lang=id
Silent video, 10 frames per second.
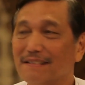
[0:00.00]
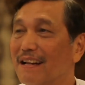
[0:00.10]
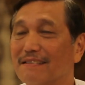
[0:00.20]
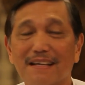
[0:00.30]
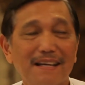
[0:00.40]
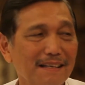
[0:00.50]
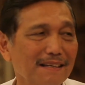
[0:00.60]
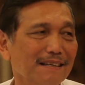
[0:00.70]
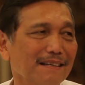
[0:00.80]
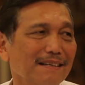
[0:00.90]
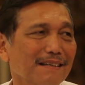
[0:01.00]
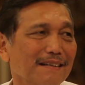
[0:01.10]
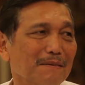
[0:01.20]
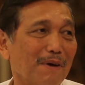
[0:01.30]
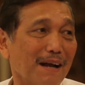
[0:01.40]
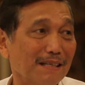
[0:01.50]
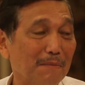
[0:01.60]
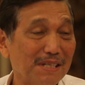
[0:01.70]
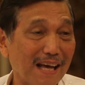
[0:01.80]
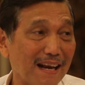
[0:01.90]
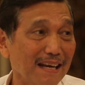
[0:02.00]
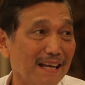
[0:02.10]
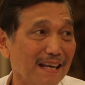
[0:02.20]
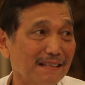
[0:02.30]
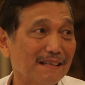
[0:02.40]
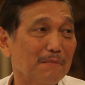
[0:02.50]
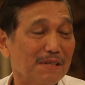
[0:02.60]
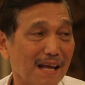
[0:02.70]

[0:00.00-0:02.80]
ya saya jelasin. Oh, oke. Okay. Makanya saya bicara ini, saya uh.